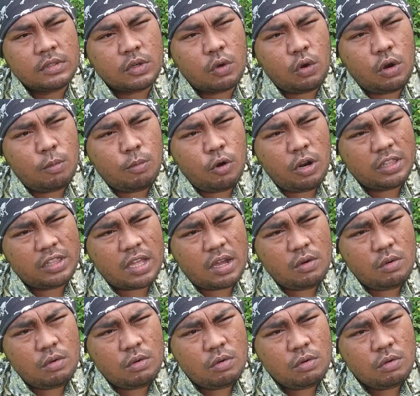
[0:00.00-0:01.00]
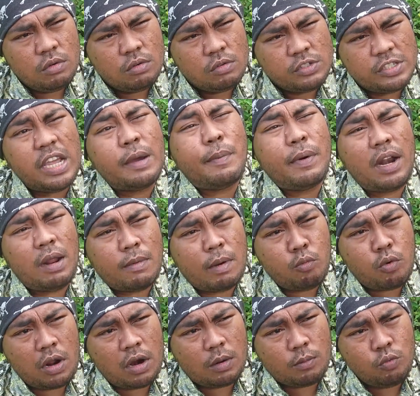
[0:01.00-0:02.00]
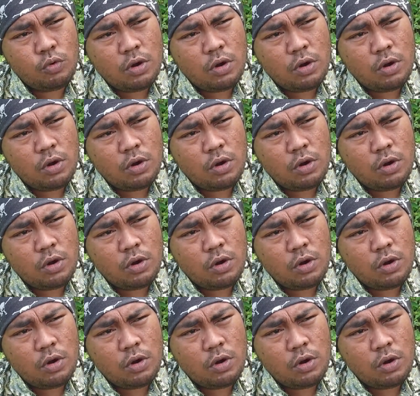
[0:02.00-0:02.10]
Kalau boleh tahu, siapa namamu anak